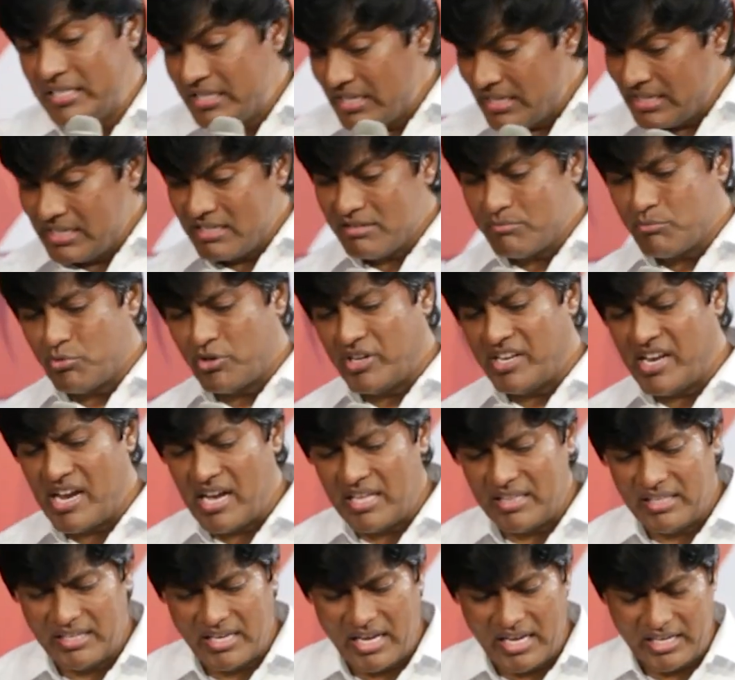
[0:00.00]
இருக்க
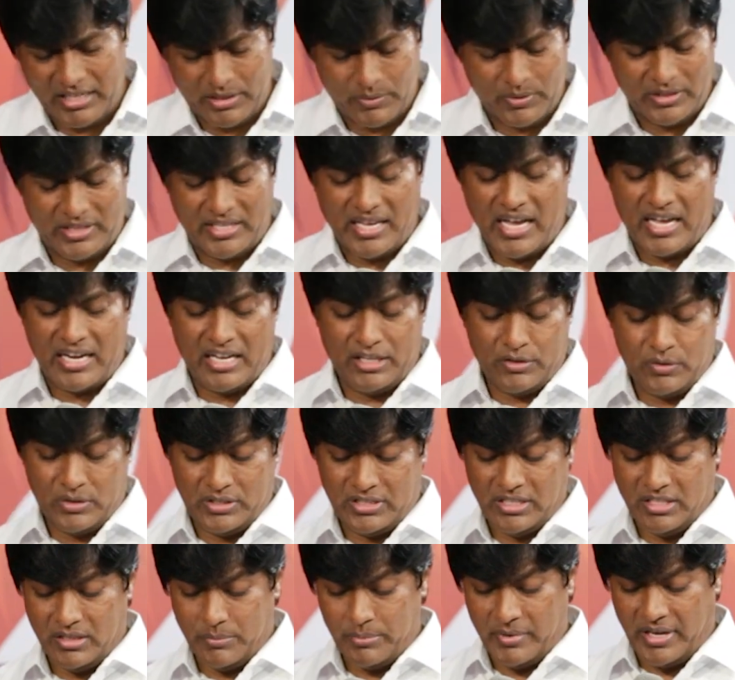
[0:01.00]
முடியாது இருபத்தி ஆறாவது
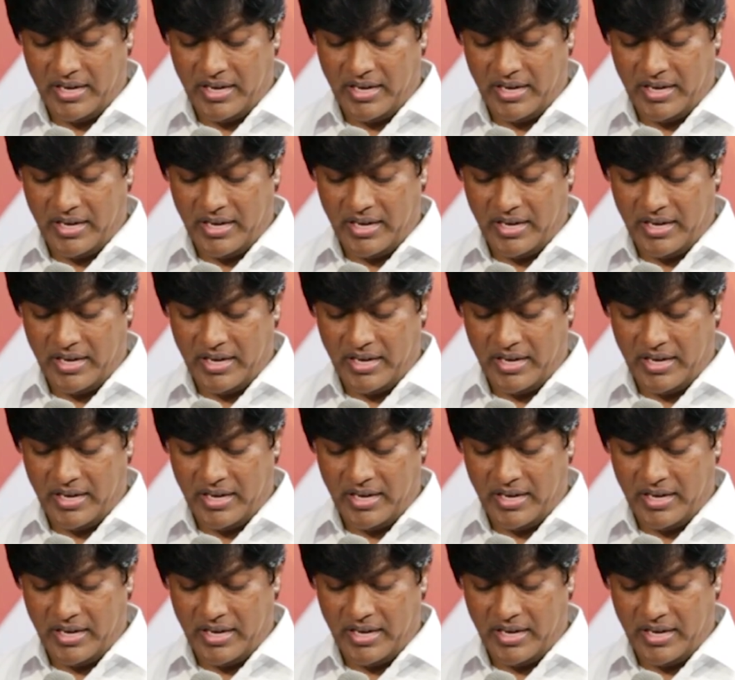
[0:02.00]
வசனத்தை